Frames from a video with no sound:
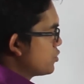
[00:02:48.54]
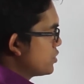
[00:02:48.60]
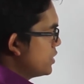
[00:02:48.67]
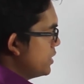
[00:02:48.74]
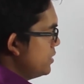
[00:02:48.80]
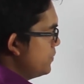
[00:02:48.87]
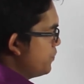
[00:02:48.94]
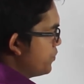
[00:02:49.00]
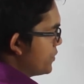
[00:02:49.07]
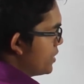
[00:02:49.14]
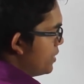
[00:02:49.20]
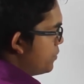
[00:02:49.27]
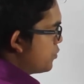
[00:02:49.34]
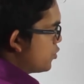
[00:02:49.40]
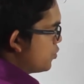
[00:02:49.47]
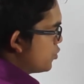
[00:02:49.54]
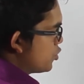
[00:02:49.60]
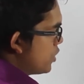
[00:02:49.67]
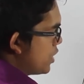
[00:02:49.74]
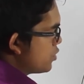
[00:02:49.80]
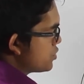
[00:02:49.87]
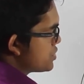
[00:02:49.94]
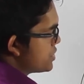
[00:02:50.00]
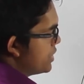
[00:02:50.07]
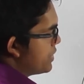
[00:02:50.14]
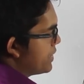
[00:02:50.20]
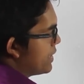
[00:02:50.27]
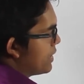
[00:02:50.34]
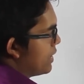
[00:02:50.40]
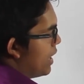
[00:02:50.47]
মধ্যে প্রধান হচ্ছে রেনাল